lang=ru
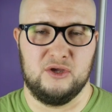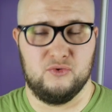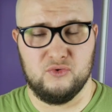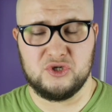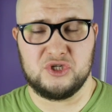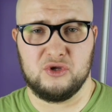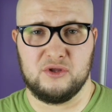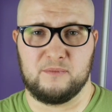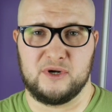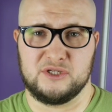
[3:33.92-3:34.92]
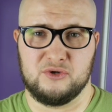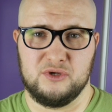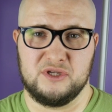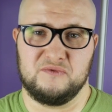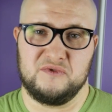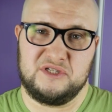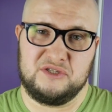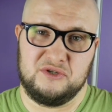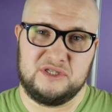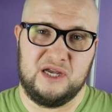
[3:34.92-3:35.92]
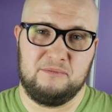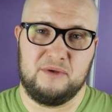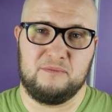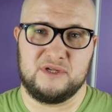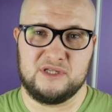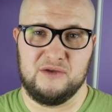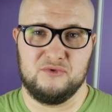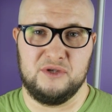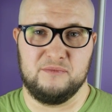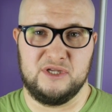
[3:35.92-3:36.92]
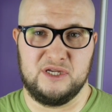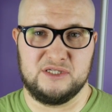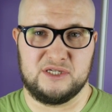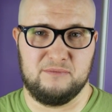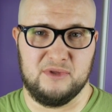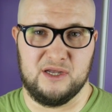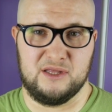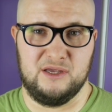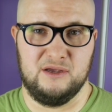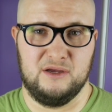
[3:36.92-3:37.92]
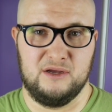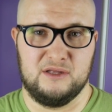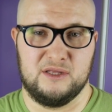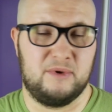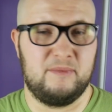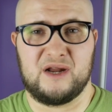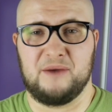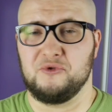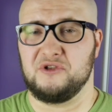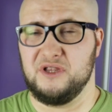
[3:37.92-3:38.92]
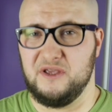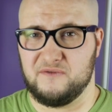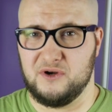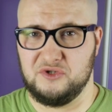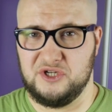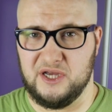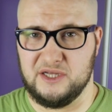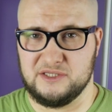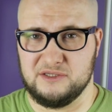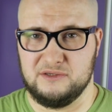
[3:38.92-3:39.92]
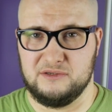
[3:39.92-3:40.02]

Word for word: И у него что-то происходит вот с той самой пресловутой материнской платой. Например, компьютер не включается.